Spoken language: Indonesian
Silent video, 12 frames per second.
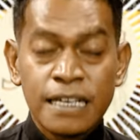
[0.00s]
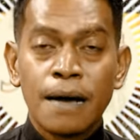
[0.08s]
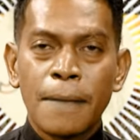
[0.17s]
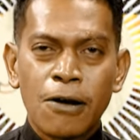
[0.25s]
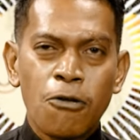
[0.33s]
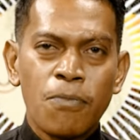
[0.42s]

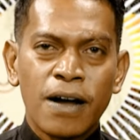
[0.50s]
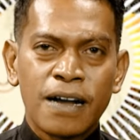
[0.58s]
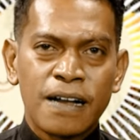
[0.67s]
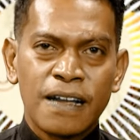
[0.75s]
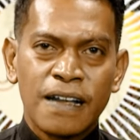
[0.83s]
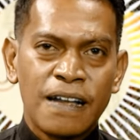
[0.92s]
maromak
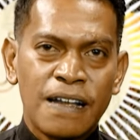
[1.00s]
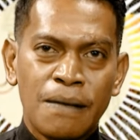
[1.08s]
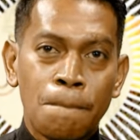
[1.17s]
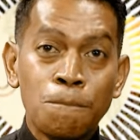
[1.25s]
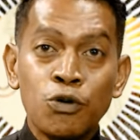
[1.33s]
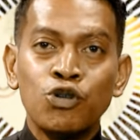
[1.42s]

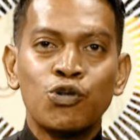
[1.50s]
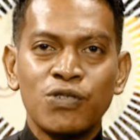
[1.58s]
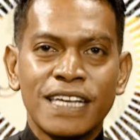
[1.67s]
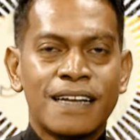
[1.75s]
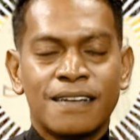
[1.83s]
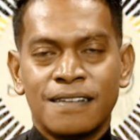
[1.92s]

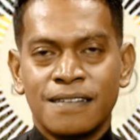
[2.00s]
mundunian,